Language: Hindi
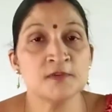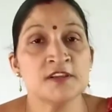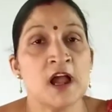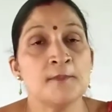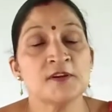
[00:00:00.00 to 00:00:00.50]

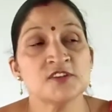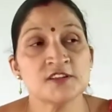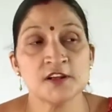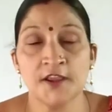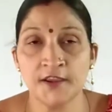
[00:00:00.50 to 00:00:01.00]
यहाँ पर
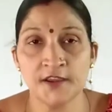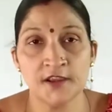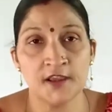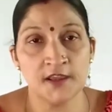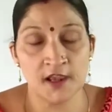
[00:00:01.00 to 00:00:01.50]
चर्चा नहीं
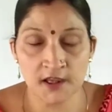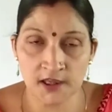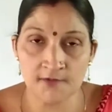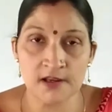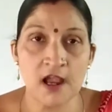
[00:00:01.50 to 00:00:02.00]
की गई है
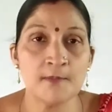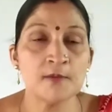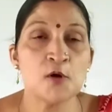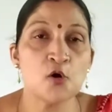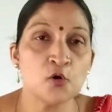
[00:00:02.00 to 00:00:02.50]
केवल यहाँ
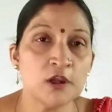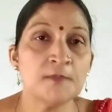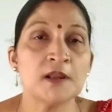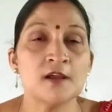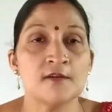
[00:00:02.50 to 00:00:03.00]
पर
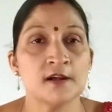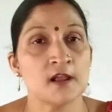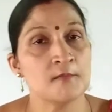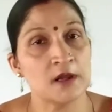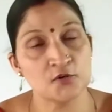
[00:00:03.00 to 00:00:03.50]
भौगोलिक पर्यावरण
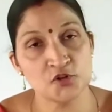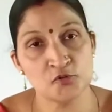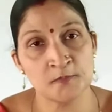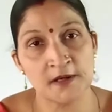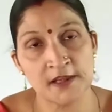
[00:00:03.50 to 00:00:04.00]
का मानव
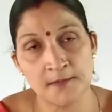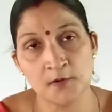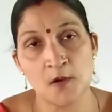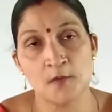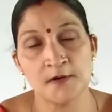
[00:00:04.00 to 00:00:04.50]
जीवन पर क्या
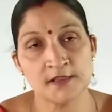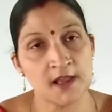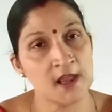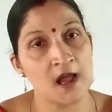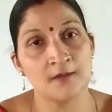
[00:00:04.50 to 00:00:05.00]
प्रभाव
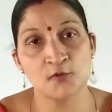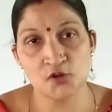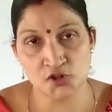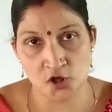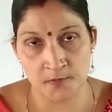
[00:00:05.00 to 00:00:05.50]
पड़ता है आपको
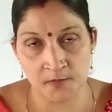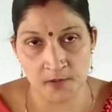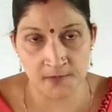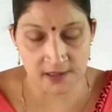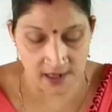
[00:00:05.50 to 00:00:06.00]
इस टॉपिक
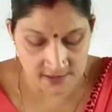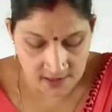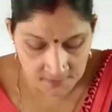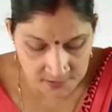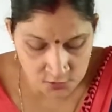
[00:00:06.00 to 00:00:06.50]
पर बताया
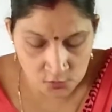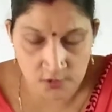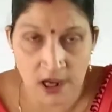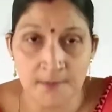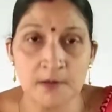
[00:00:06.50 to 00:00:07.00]
जाएगा बच्चों
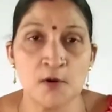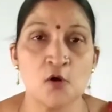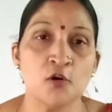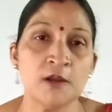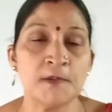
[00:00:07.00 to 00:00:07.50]
तो यहाँ पर
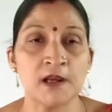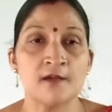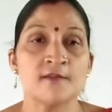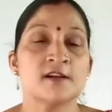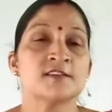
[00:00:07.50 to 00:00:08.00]
भौगोलिक
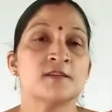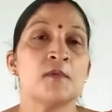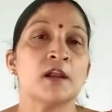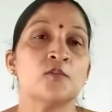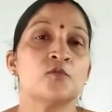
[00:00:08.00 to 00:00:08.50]
पर्यावरण से
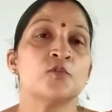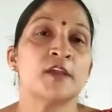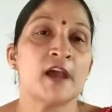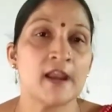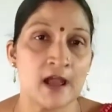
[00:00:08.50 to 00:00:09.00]
मानव को
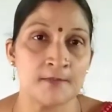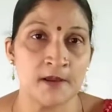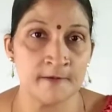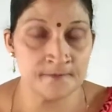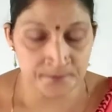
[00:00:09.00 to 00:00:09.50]
क्या लाभ
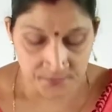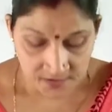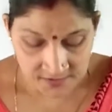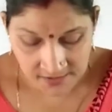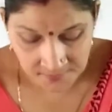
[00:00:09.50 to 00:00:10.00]
हैं
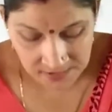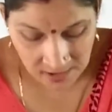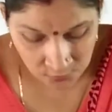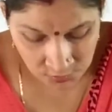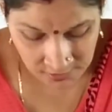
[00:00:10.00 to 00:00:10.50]
ये
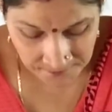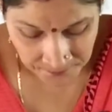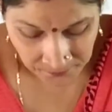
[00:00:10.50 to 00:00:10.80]
बताऊँगी